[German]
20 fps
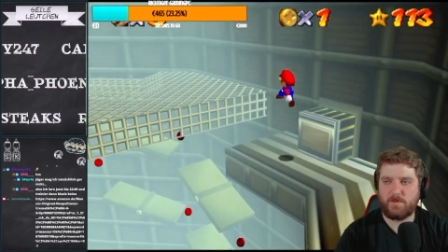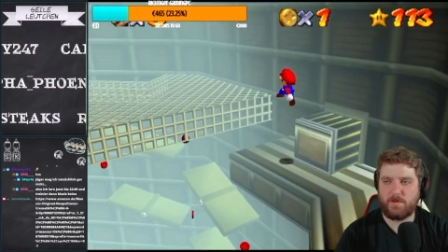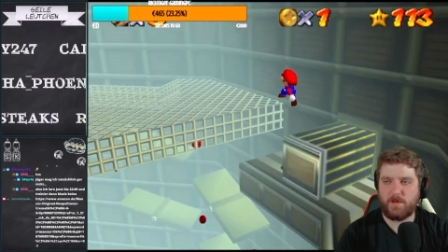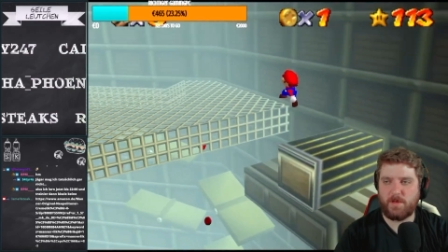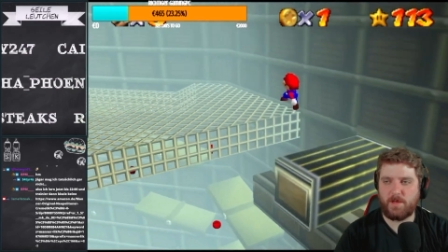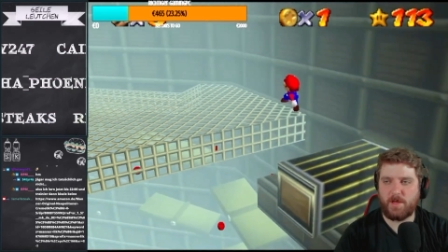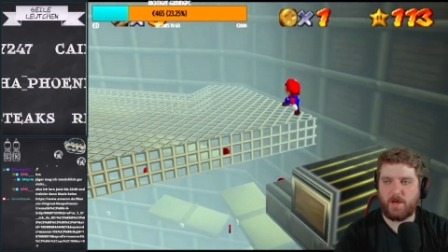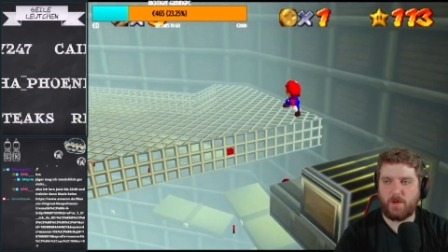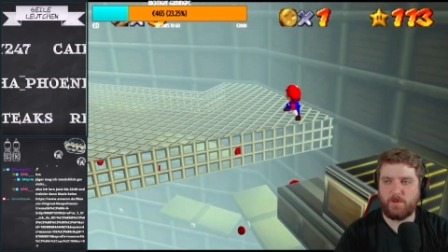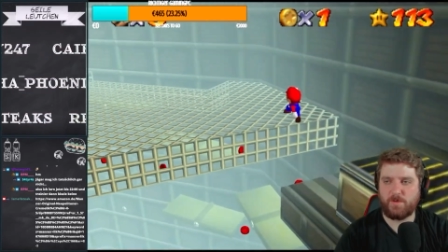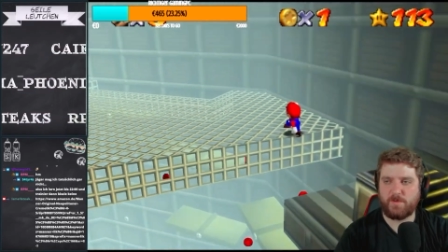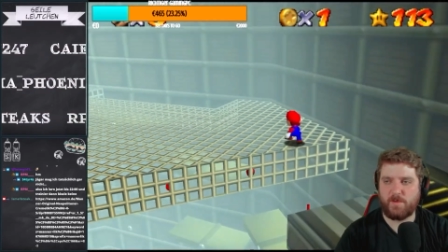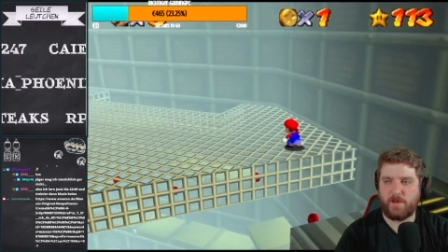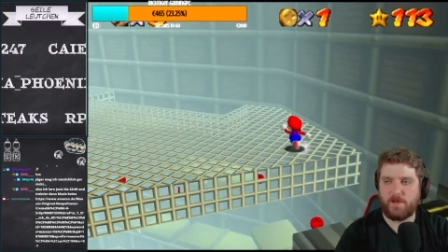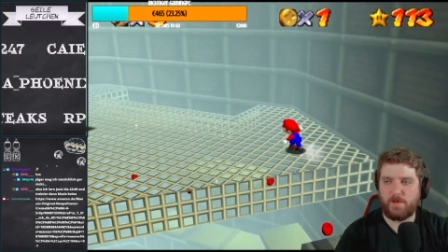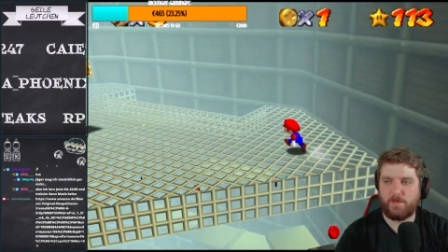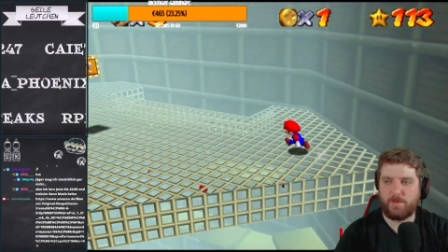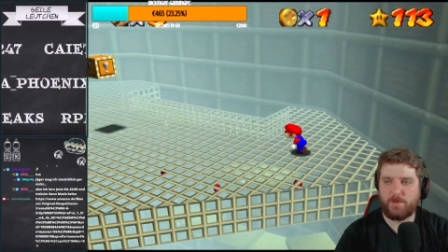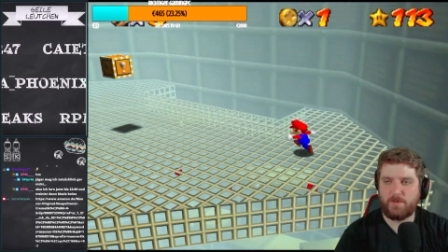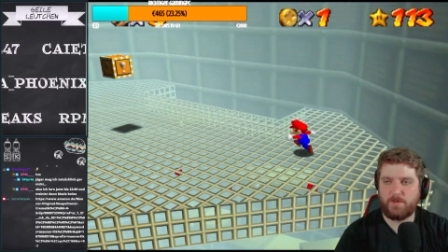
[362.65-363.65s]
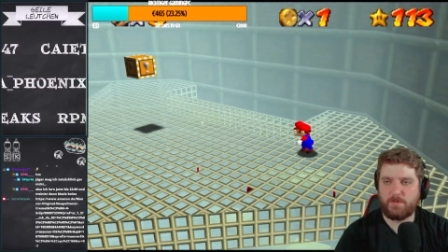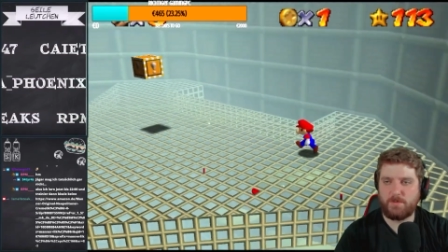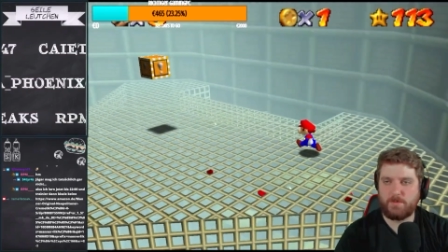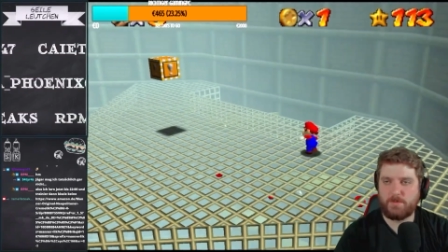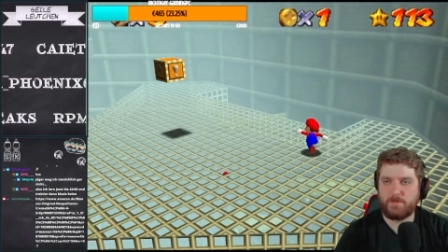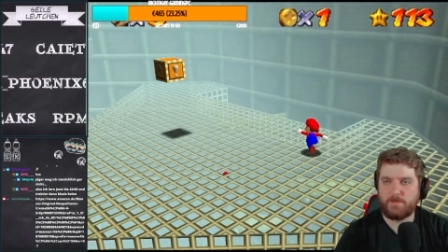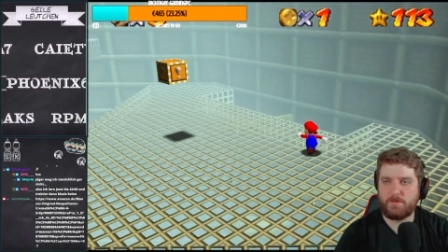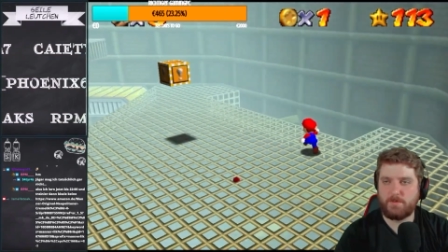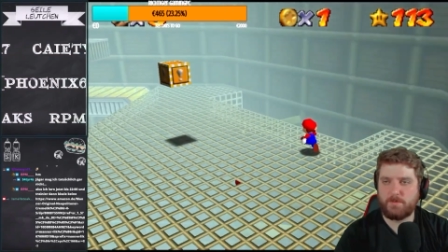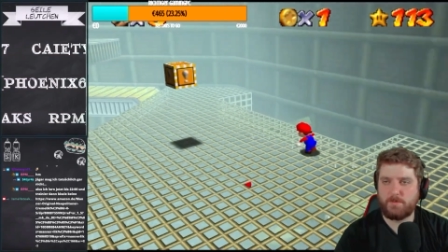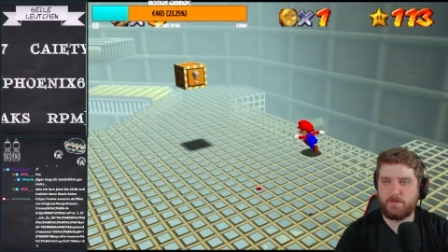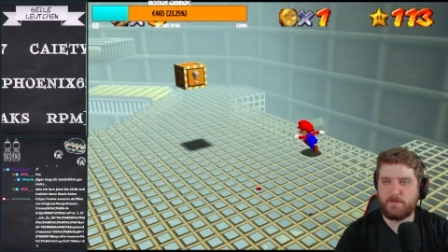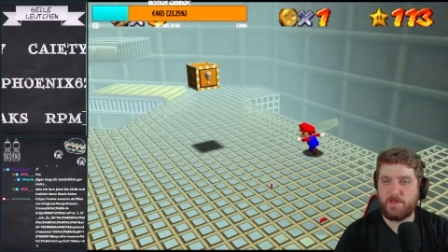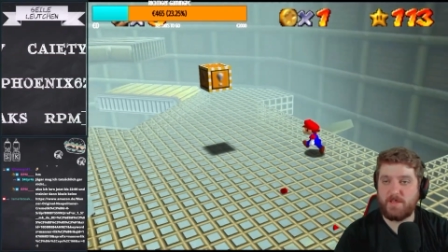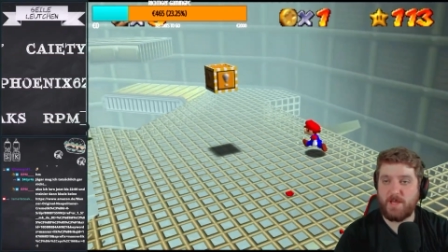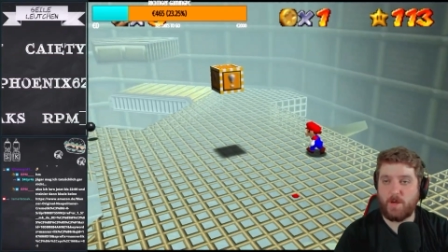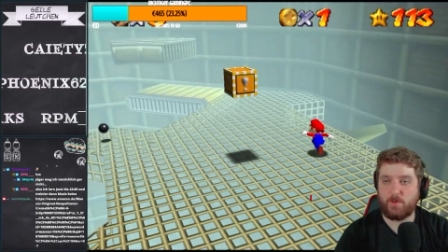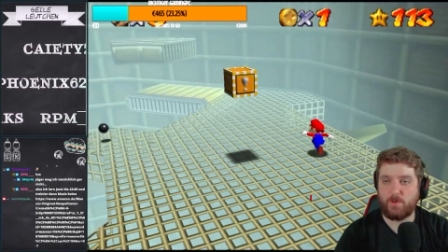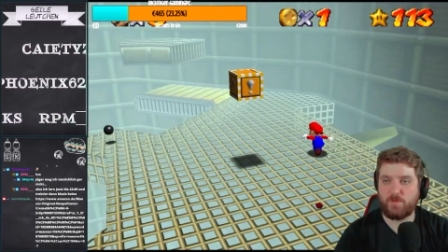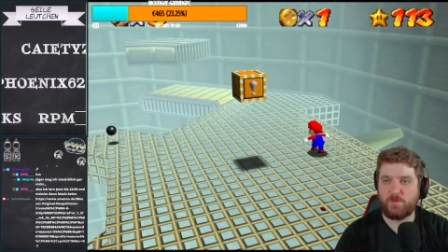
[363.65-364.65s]
du dann nach außerhalb?
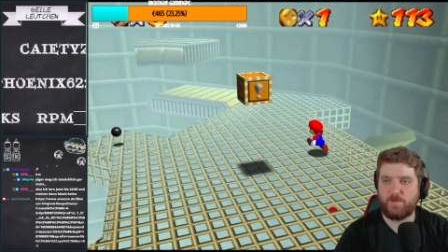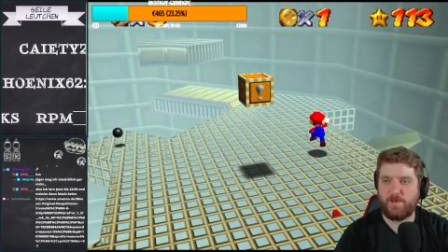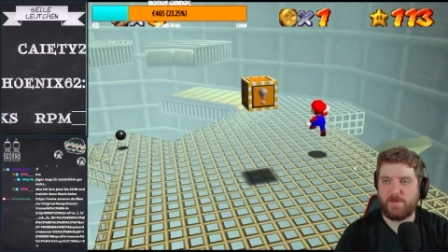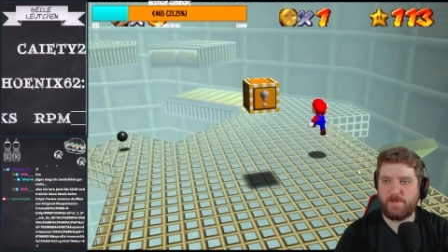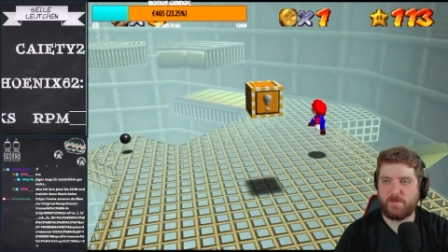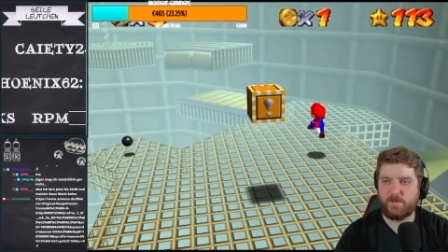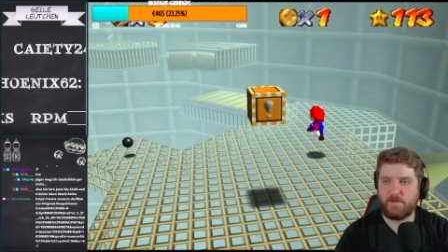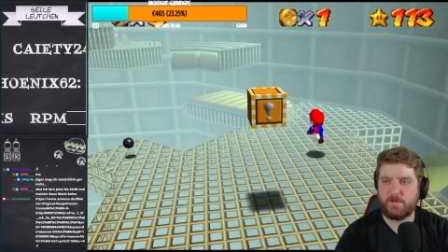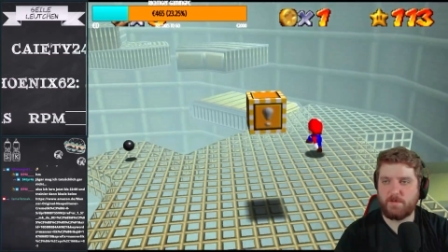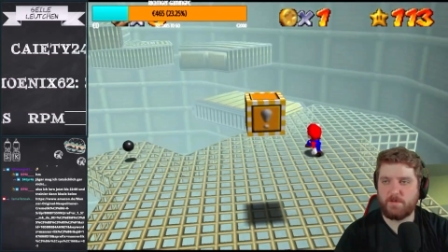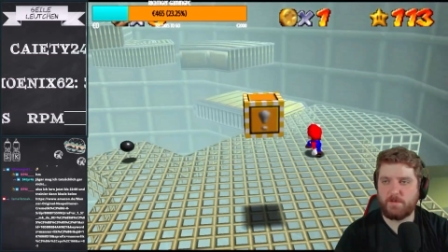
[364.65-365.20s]
In die Außenwelt.